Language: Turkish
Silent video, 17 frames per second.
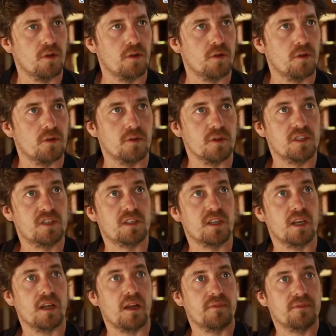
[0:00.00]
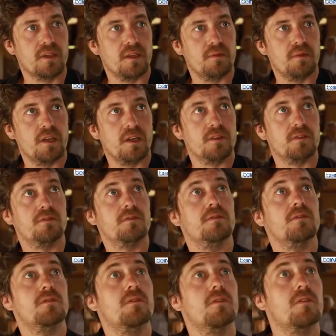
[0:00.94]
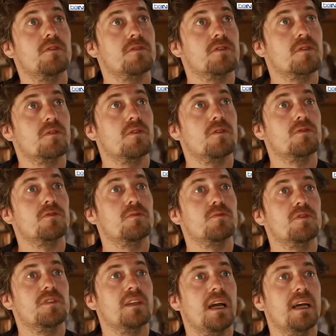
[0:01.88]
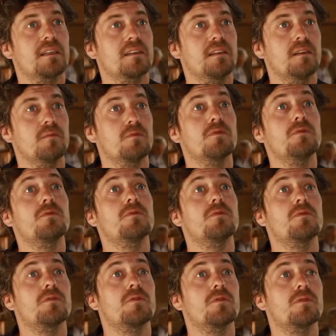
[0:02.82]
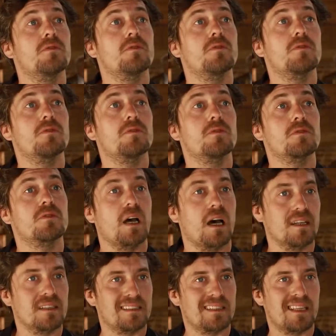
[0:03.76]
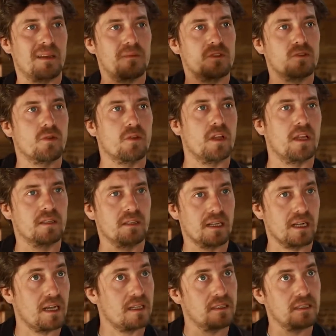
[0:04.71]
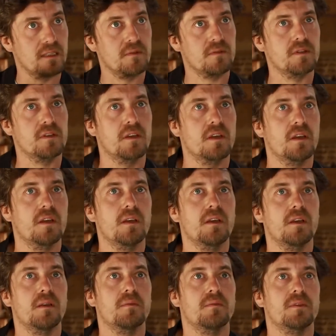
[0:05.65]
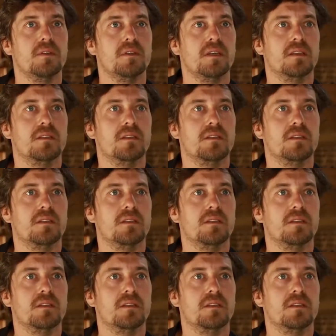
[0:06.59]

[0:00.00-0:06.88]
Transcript: E, iç tarafta biraz önce gördüğümüz yerde bu e, daha temiz olan herhalde iyi bir